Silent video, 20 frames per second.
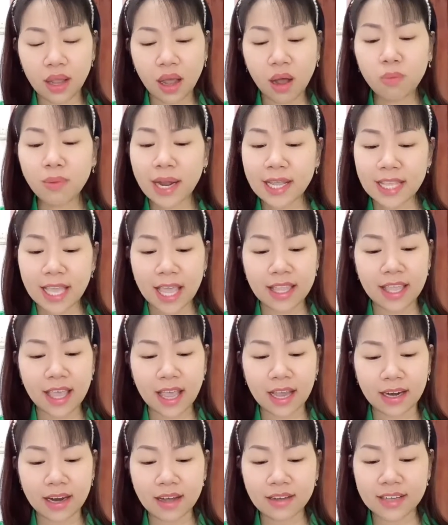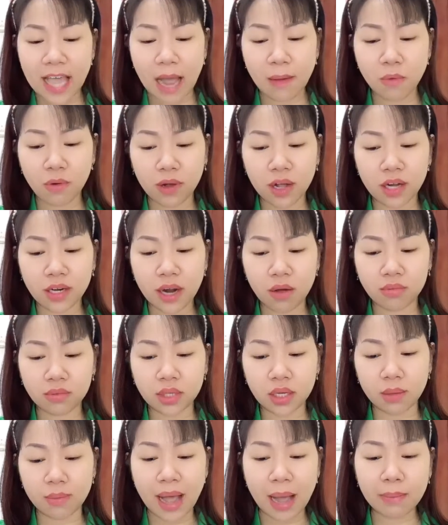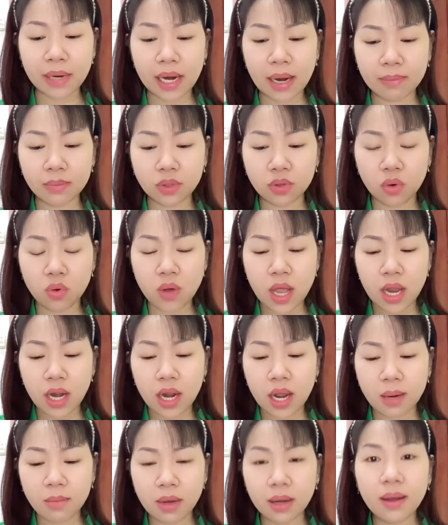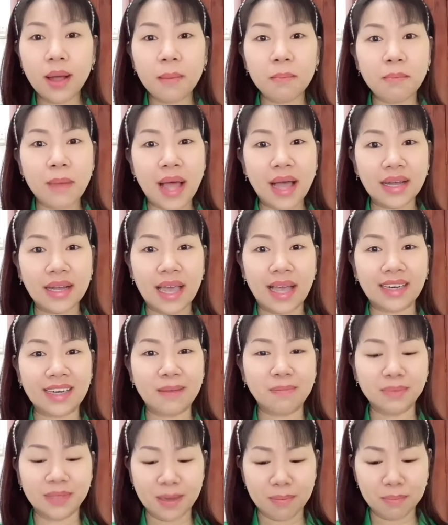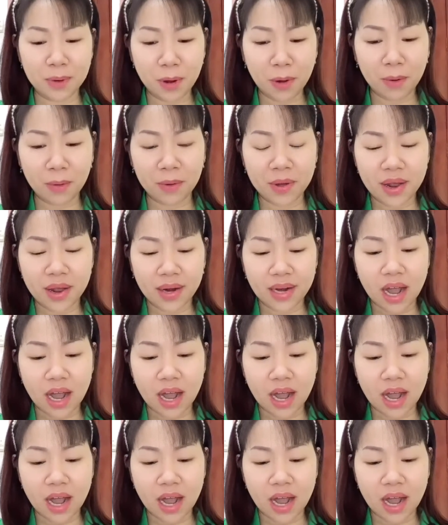Ông đã nhẹ nhàng nâng giá một cân đồng từ 35 xu lên mức 3.500 đô.